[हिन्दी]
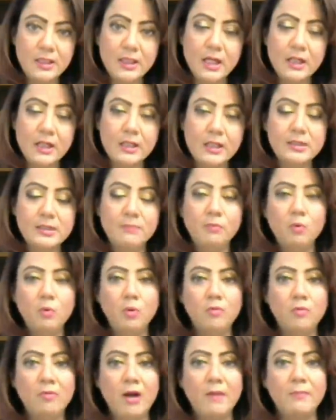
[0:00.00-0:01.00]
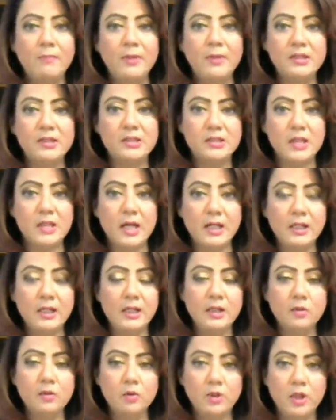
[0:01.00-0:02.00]
किया कि जब लोग वहां पर
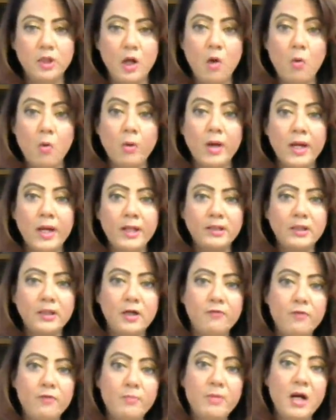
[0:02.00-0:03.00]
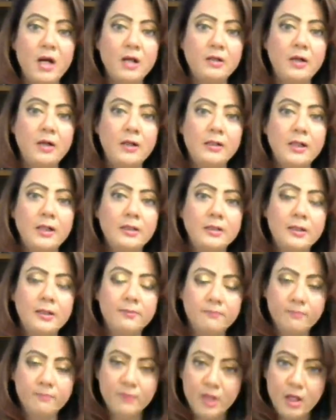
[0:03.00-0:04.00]
जाएंगे तो क्या होगा एक तरफ इमरान खान कहते
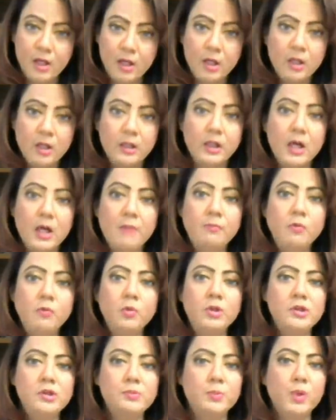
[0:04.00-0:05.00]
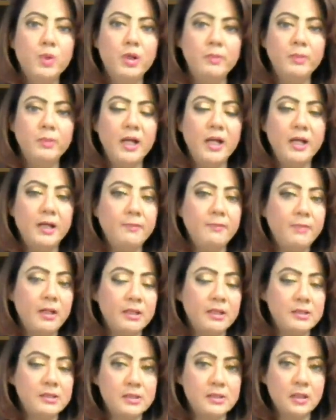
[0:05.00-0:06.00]
हैं कि हम टूरिस्ट पॉइंट बनाएंगे
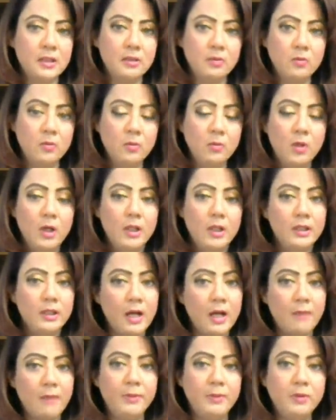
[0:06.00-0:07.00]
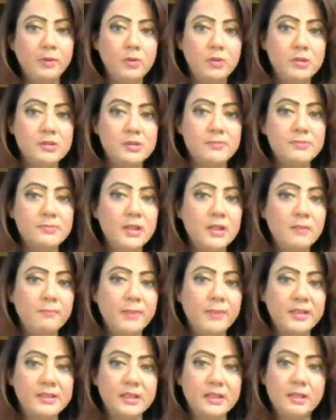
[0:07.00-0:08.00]
पाकिस्तान को यहाँ पे टूरिज्म से
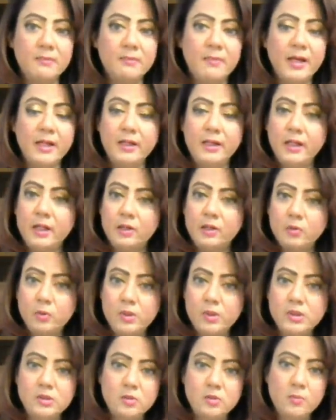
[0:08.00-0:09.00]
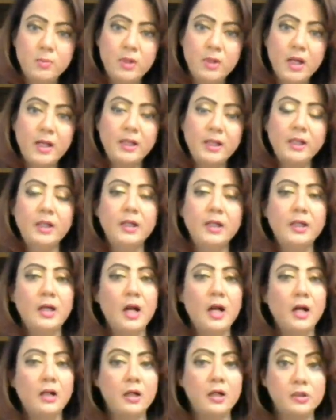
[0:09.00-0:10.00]
हम पैसे कमाएंगे टूरिस्ट को बुलाएंगे
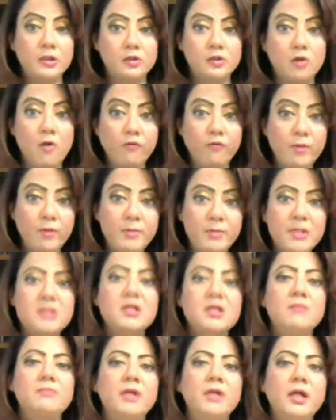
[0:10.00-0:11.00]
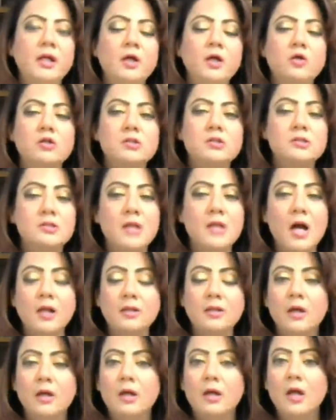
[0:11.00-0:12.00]
यहाँ का एक सॉफ्ट इमेज हम देंगे और
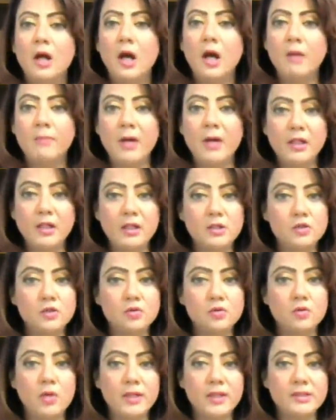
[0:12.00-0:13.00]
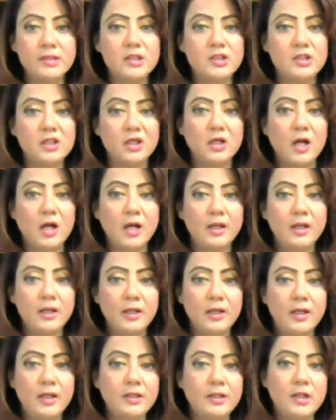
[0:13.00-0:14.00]
साथ हमारे यहाँ जो ऐसी
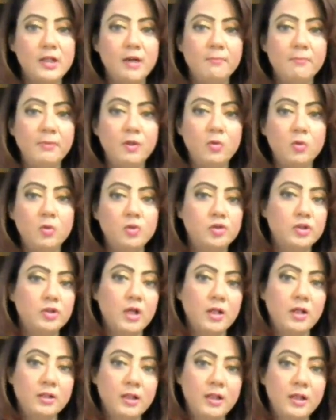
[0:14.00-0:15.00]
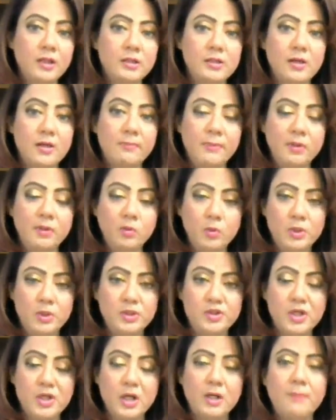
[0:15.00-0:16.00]
जगहें हैं जहाँ पे लोग जाते हैं जहाँ पे
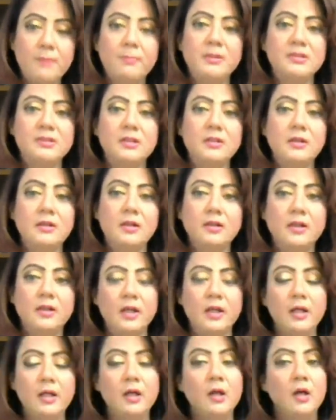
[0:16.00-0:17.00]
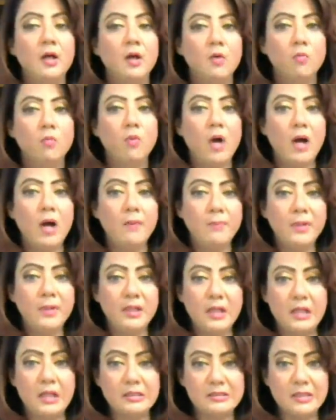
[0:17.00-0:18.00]
टूरिस्ट जाना पसंद करते हैं वहां
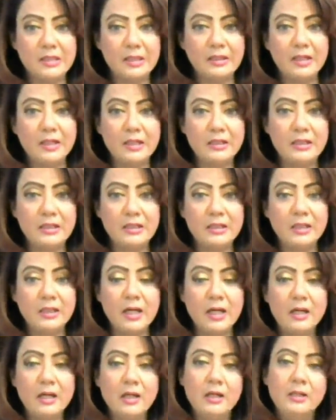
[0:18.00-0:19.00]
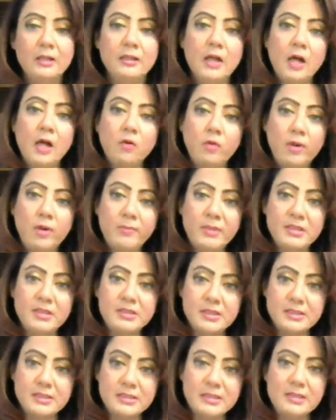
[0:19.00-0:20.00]
पे ना सड़कें ठीक हैं ना कोई
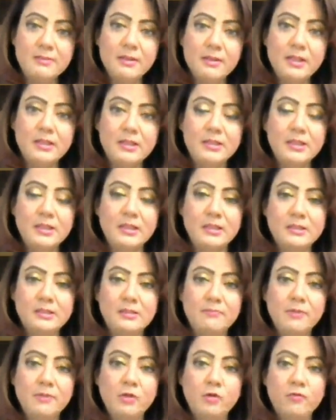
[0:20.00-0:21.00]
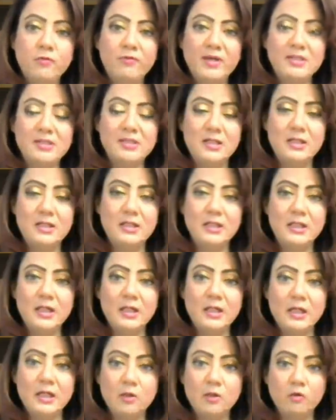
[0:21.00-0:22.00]
इमरजेंसी में किसी किस्म की कोई फैसिलिटी
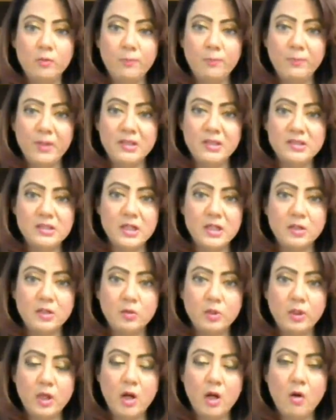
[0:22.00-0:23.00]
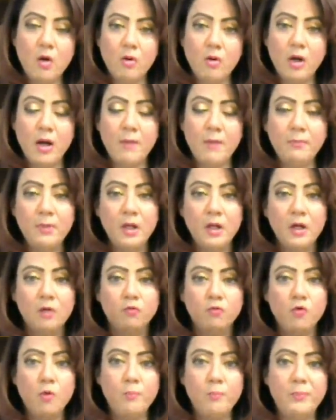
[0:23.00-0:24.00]
है कि अगर कोई फंस जाए तो क्या होगा
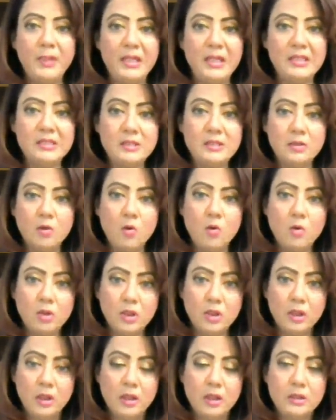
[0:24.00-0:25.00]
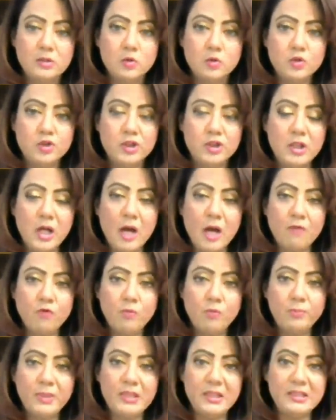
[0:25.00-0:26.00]
वो बीस लोग सोचिए
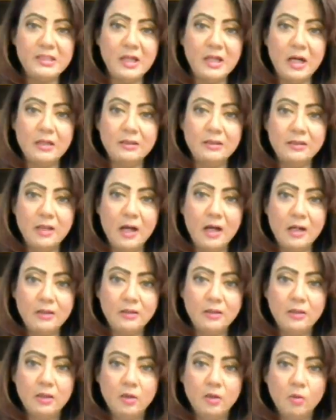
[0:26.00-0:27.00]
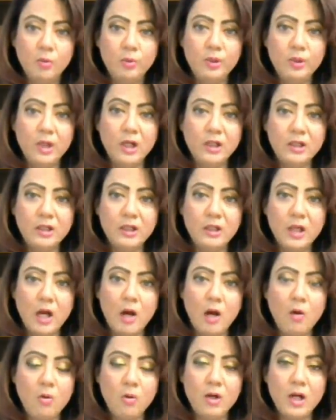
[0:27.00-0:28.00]
वो बीस खानदान उनका
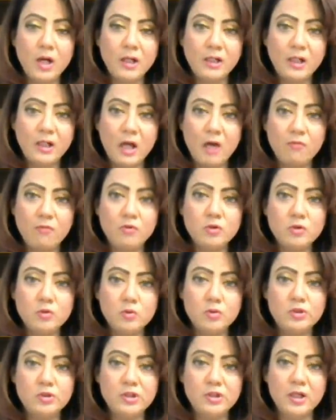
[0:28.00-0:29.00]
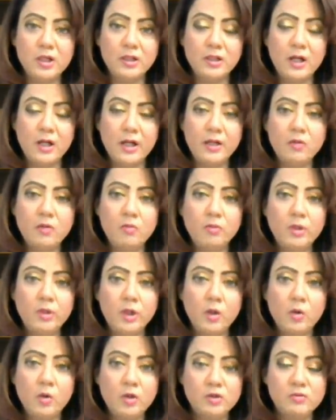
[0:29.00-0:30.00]
क्या होगा क्या वो सोच के गए
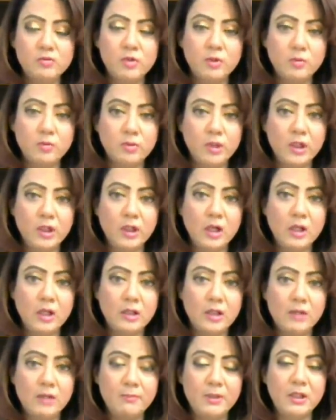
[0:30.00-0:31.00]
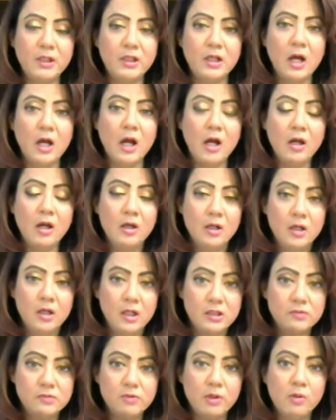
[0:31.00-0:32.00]
होंगे और इस वक्त उनके खानदान में क्या
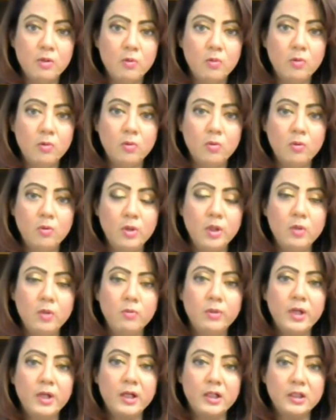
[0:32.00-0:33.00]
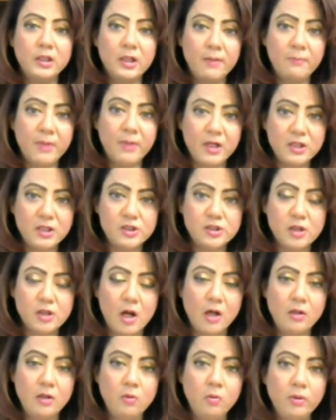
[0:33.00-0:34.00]
इस वक्त लोग रो रहे होंगे कितने
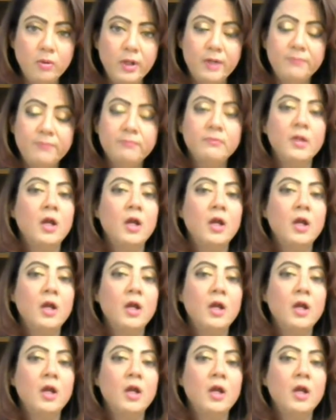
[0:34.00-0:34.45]
परेशान होंगे